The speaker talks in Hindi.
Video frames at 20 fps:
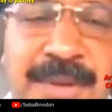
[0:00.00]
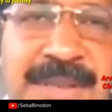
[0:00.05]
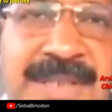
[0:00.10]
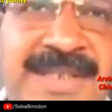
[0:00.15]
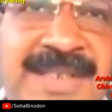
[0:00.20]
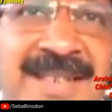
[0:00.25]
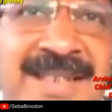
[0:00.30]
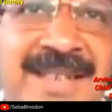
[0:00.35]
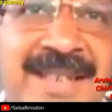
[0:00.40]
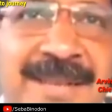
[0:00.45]

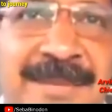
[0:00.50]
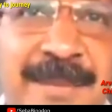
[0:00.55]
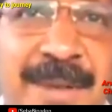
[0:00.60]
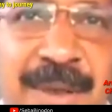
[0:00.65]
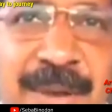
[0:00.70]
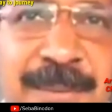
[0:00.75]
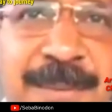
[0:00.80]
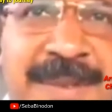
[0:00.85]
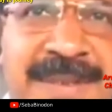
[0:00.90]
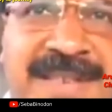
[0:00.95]
मोदी जी ने
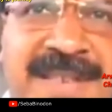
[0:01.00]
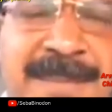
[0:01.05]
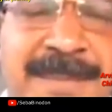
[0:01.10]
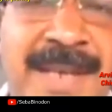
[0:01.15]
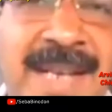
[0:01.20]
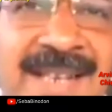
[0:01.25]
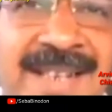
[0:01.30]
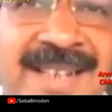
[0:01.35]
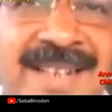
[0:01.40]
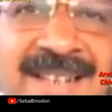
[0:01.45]
मेरे ऊपर
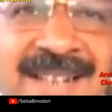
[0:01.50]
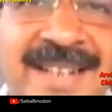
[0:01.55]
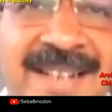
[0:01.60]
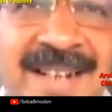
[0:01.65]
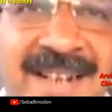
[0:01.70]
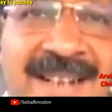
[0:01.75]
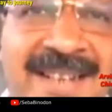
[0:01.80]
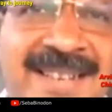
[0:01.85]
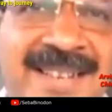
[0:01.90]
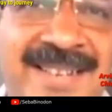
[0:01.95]
सीबीआई की
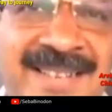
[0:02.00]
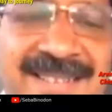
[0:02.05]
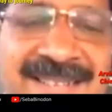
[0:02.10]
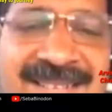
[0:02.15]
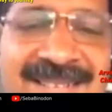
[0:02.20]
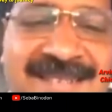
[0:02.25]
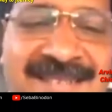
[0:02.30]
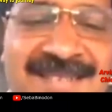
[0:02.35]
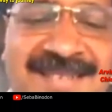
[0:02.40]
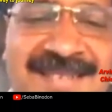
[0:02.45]
रेड कराई थी